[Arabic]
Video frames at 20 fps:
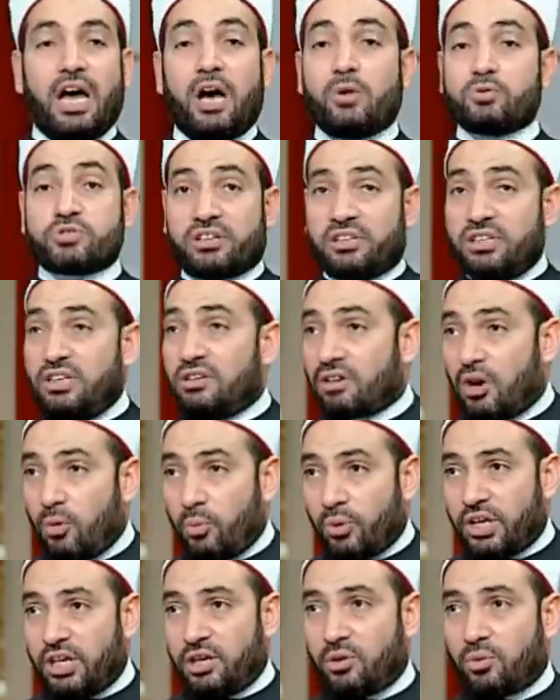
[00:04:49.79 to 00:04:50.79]
أو صديق
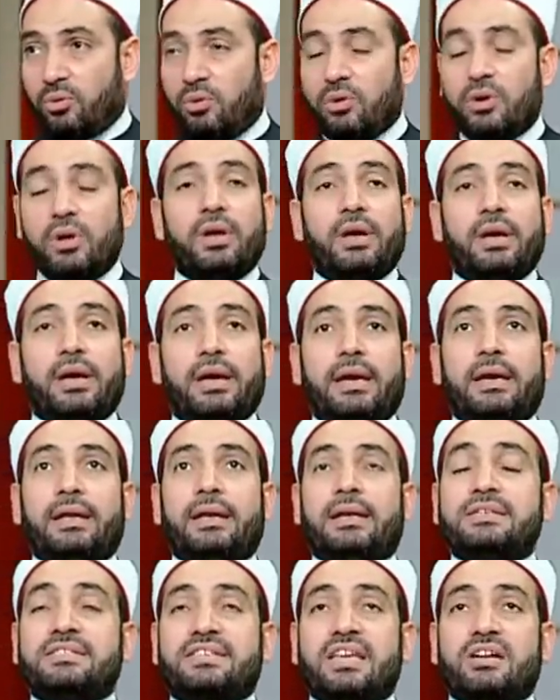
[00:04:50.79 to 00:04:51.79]
أو غيره
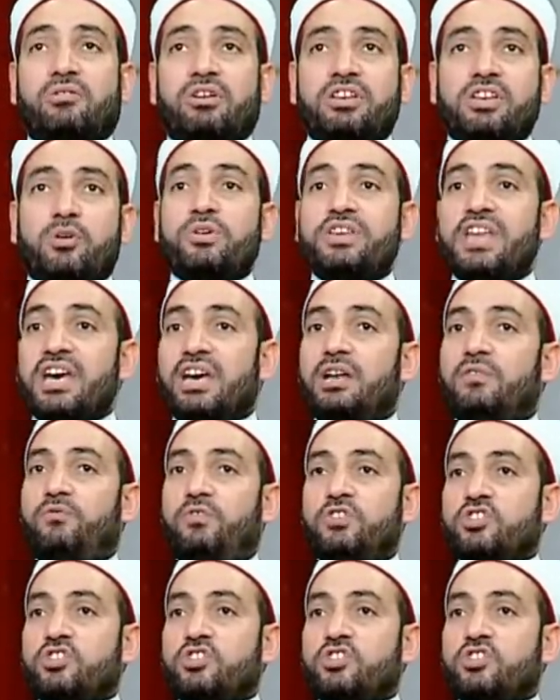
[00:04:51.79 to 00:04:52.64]
الإنسان قد يكون داخل في